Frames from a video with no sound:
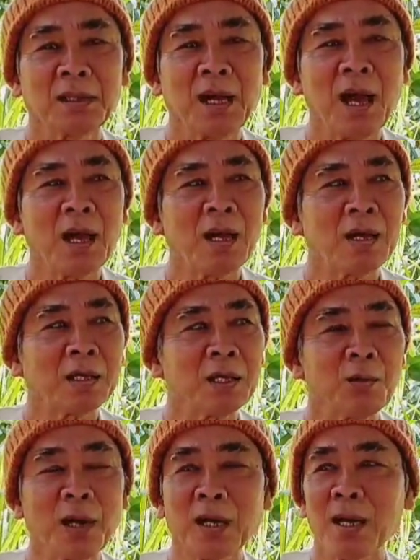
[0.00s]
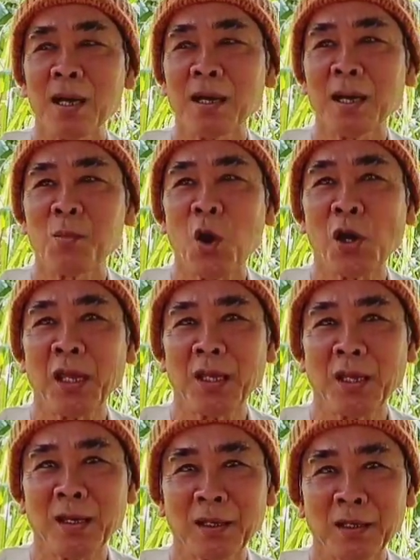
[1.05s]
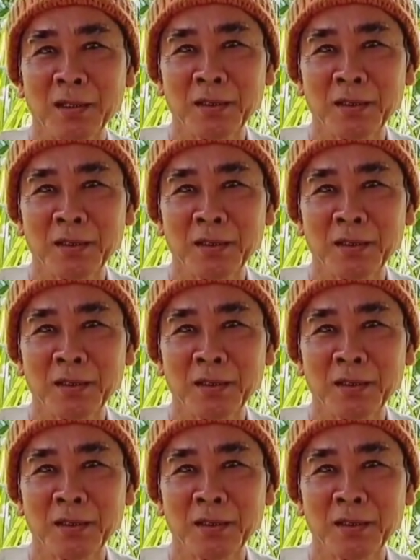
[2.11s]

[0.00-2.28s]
cá kêu bằng cá cá mòi hay gì